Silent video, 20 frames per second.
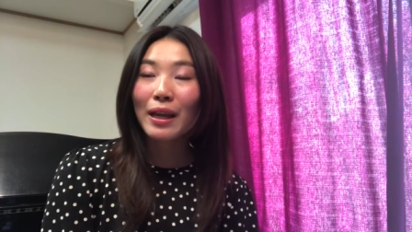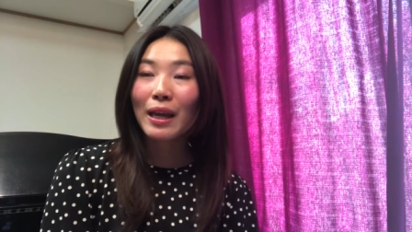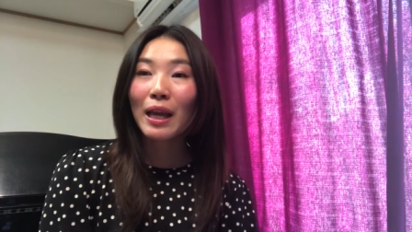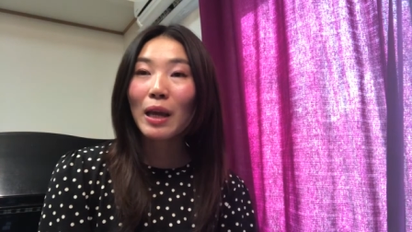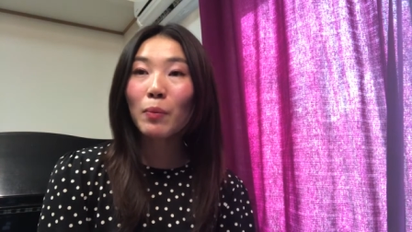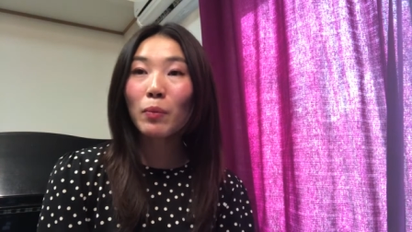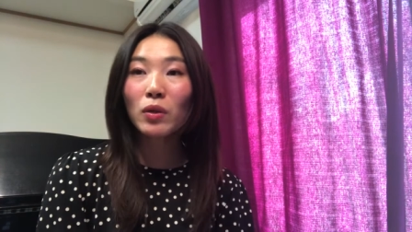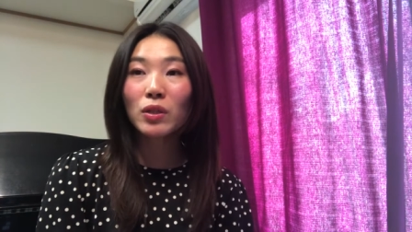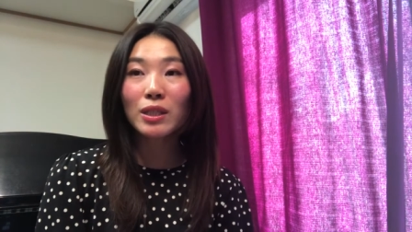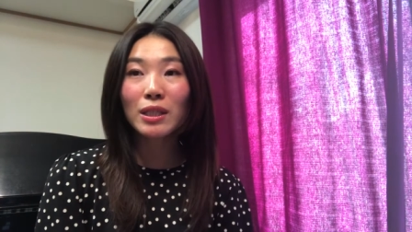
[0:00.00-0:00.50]

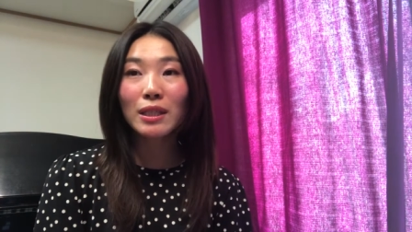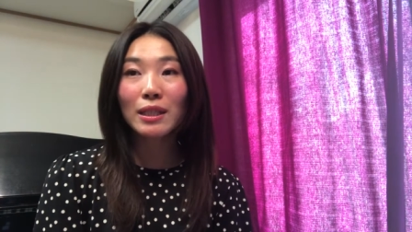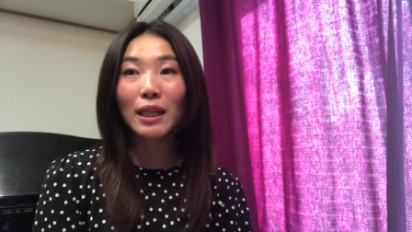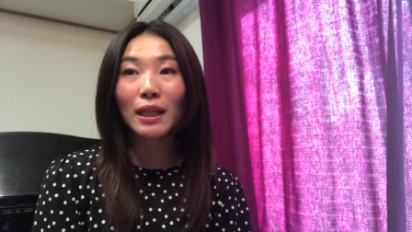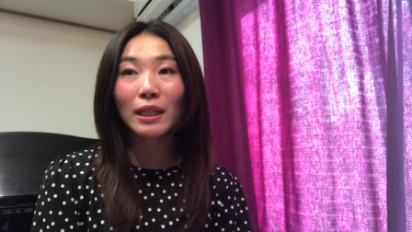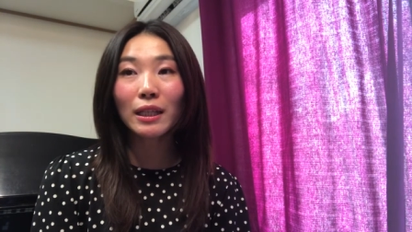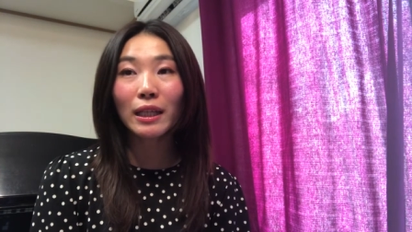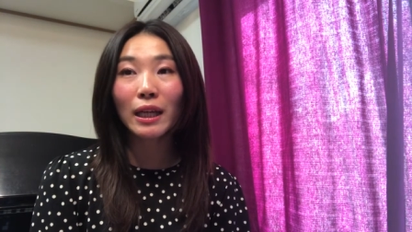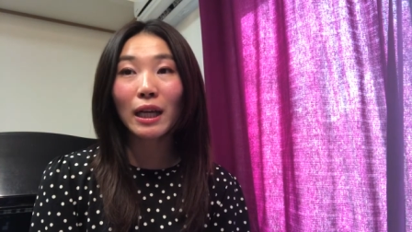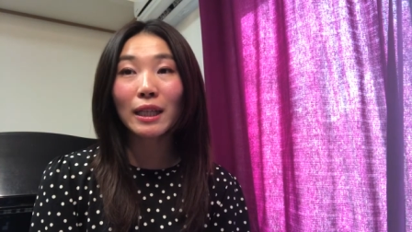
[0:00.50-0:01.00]
えー、もし
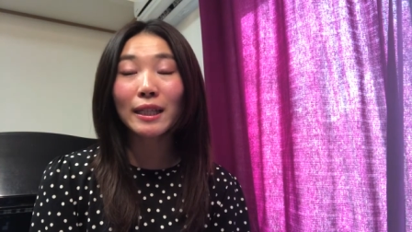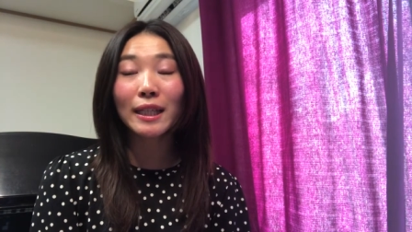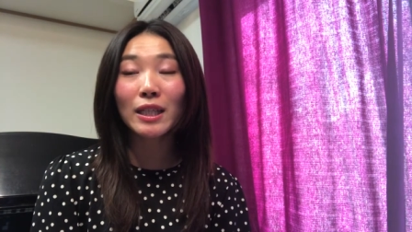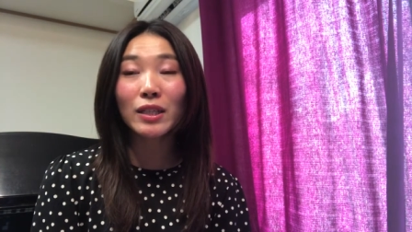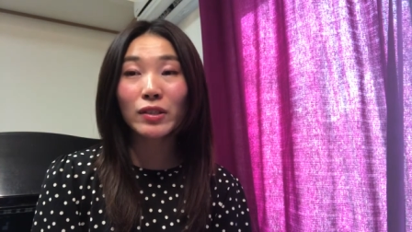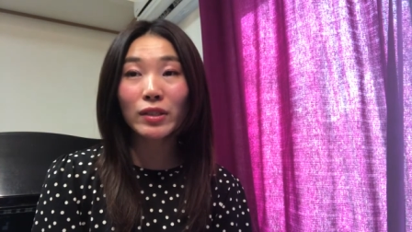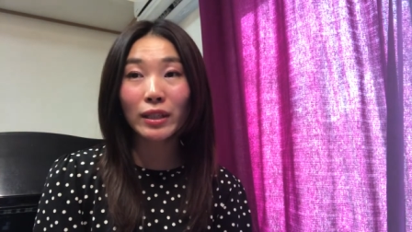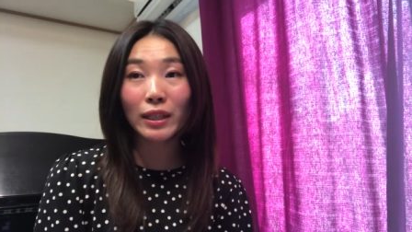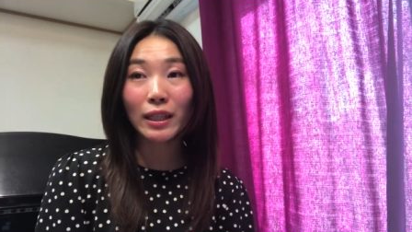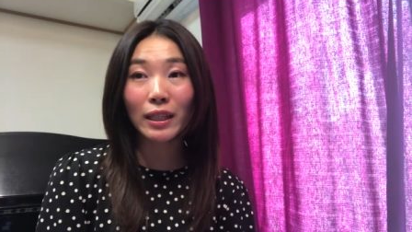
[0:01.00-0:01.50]
何か気
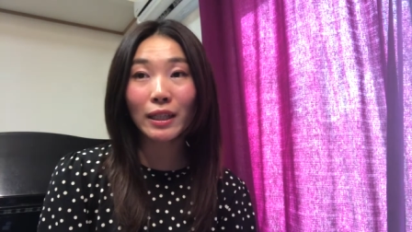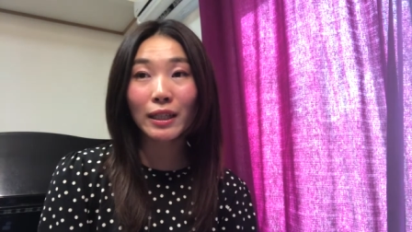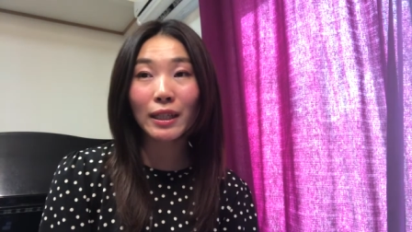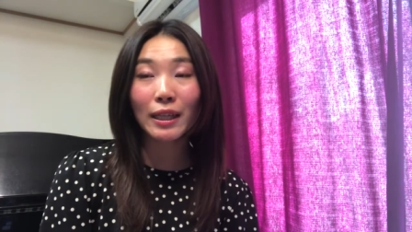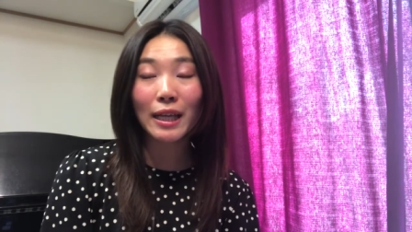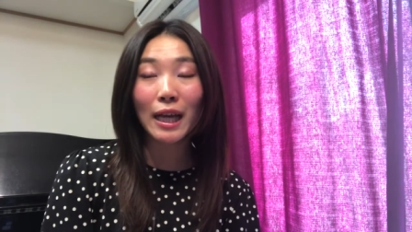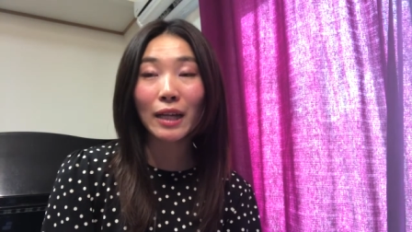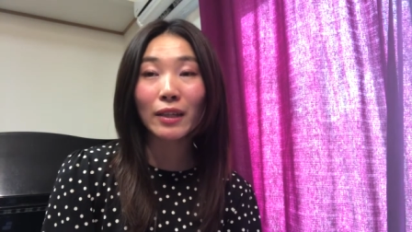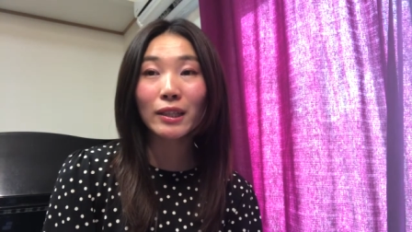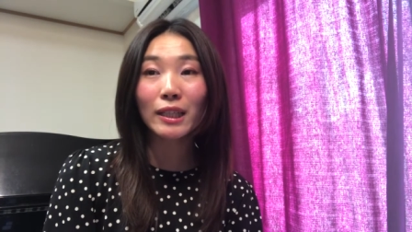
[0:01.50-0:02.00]
づき、
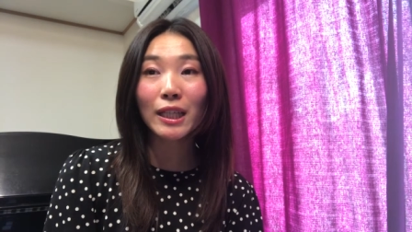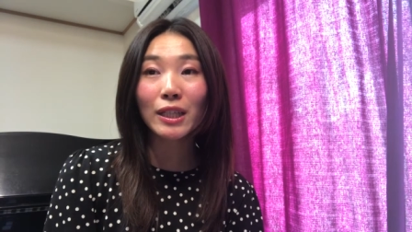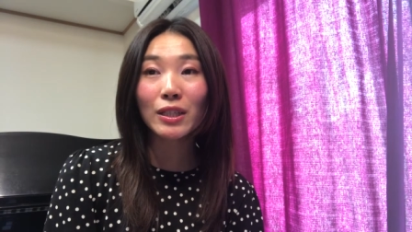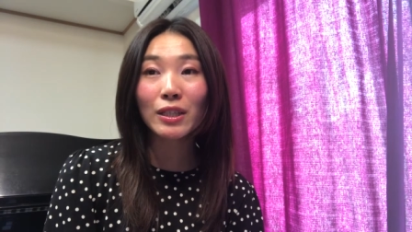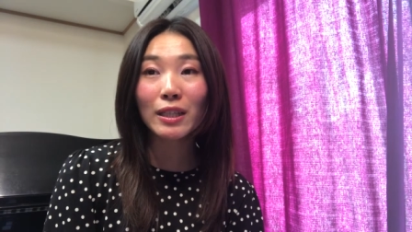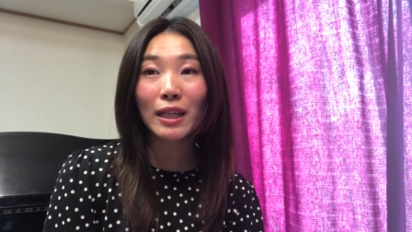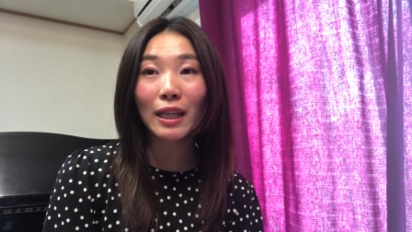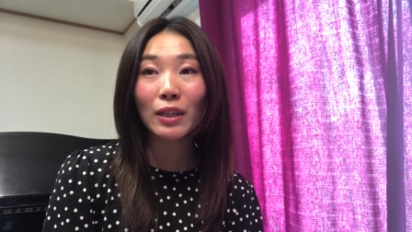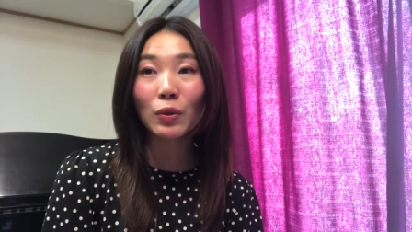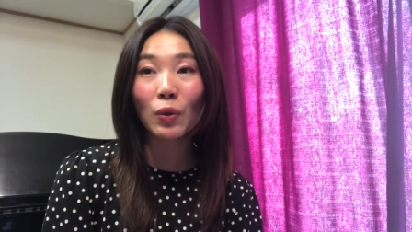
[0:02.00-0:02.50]
えー、役立
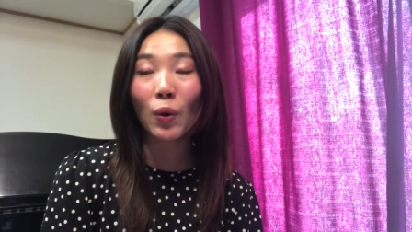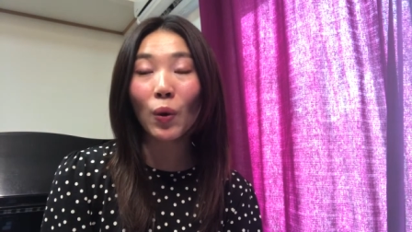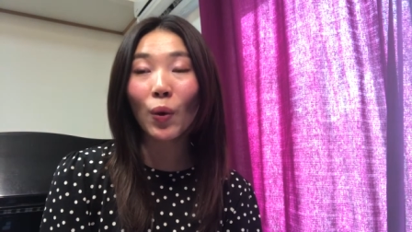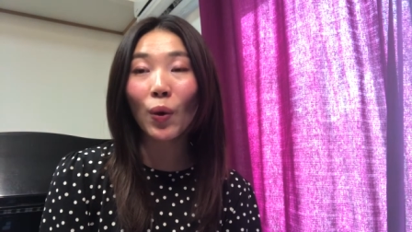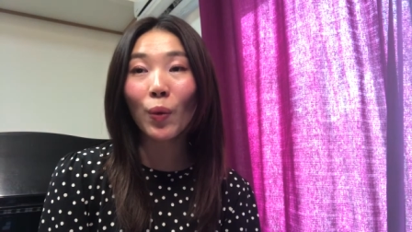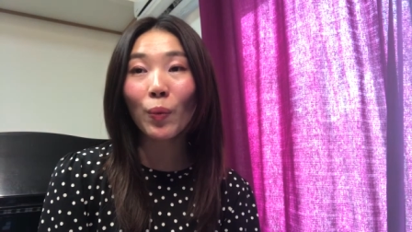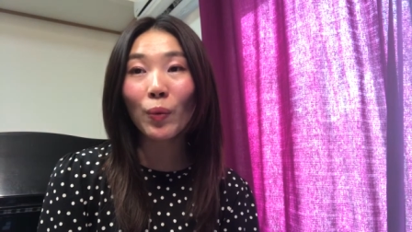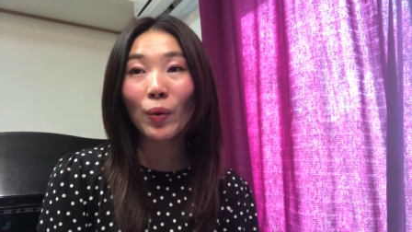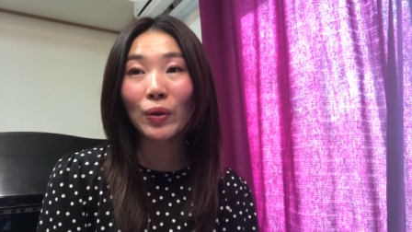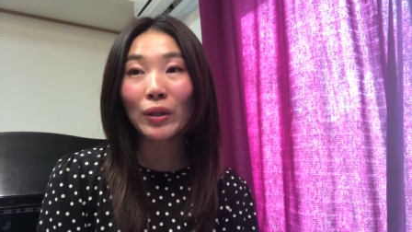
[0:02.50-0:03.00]
つなと
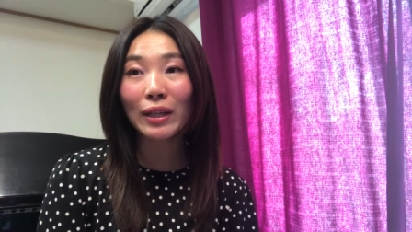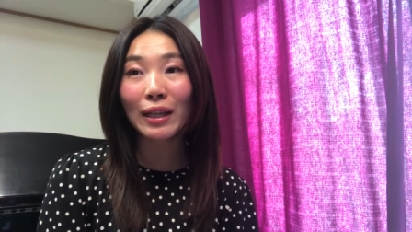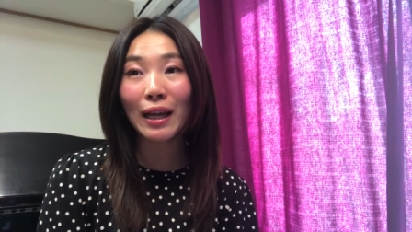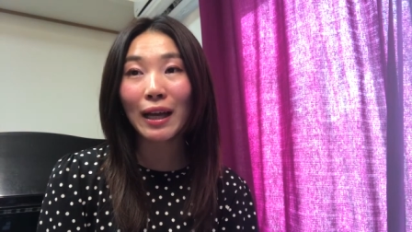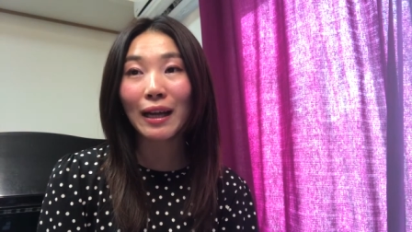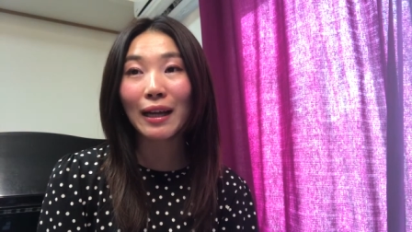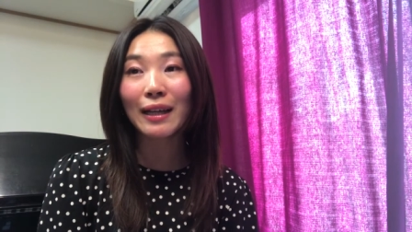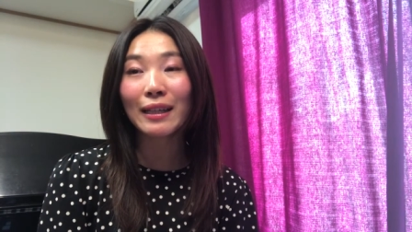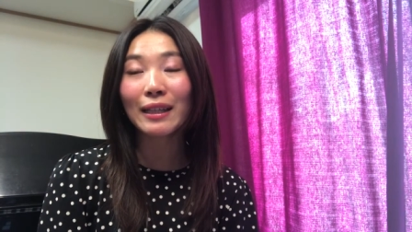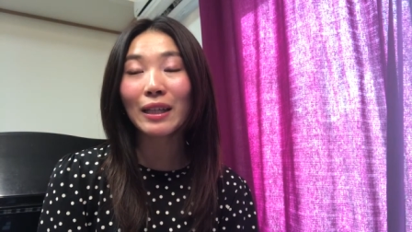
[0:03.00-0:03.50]
思っ
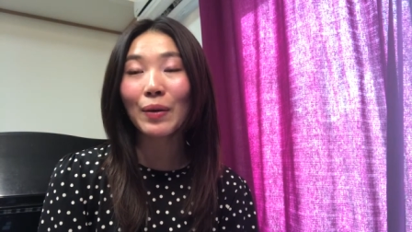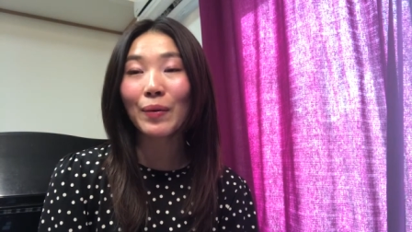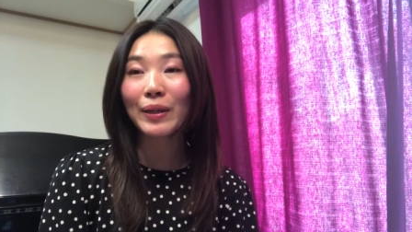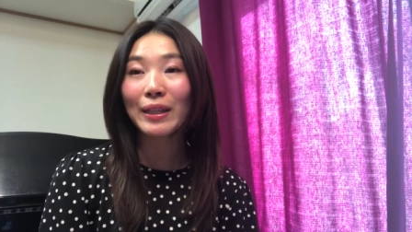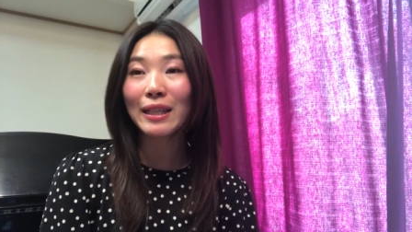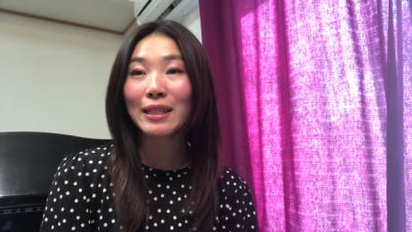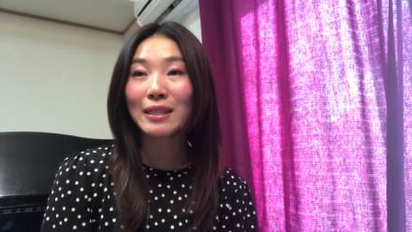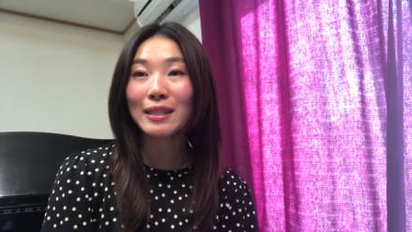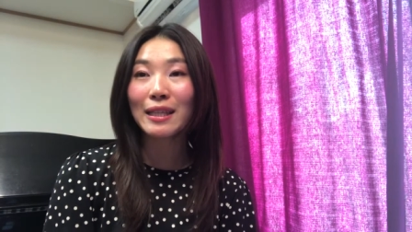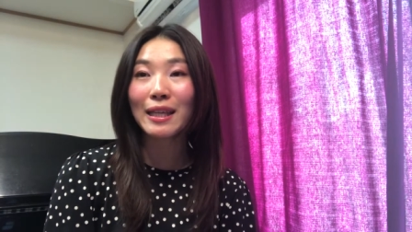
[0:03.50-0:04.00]
た方は
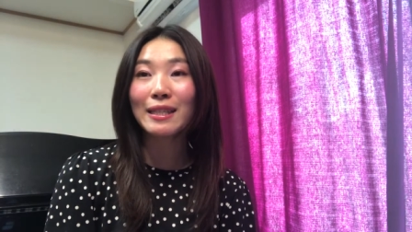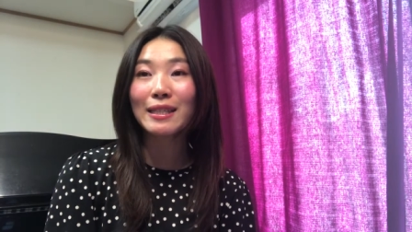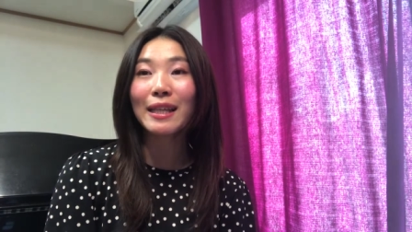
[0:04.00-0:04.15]
ですね、